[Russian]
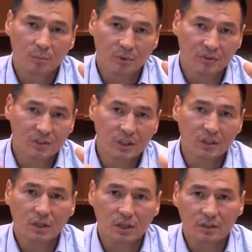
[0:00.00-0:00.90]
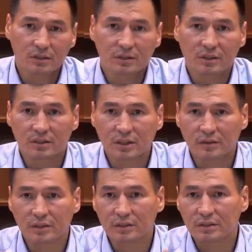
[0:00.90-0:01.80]
провести анализ,
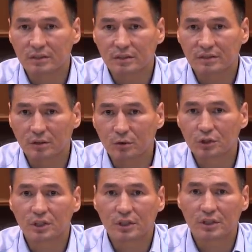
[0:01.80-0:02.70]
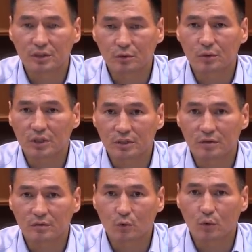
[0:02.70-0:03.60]
составить заключение о
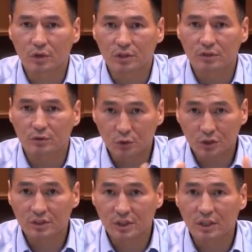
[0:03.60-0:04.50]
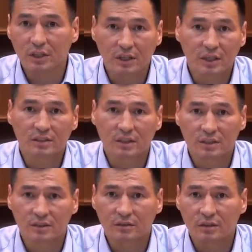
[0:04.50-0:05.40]
ситуации в городе с точки зрения
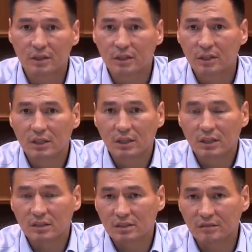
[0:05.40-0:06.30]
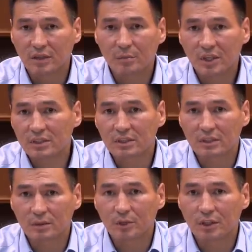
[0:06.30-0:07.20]
хозяйства. За два
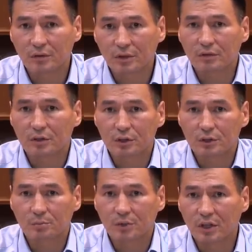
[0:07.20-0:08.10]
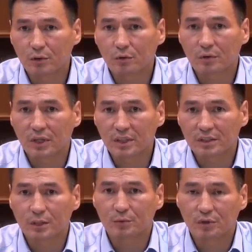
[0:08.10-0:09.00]
месяца Дмитрий Викторович подготовил
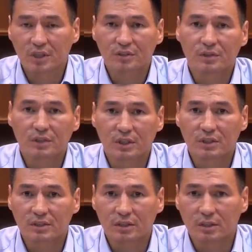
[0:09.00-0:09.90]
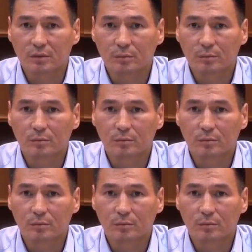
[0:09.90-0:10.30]
концепцию развития листы,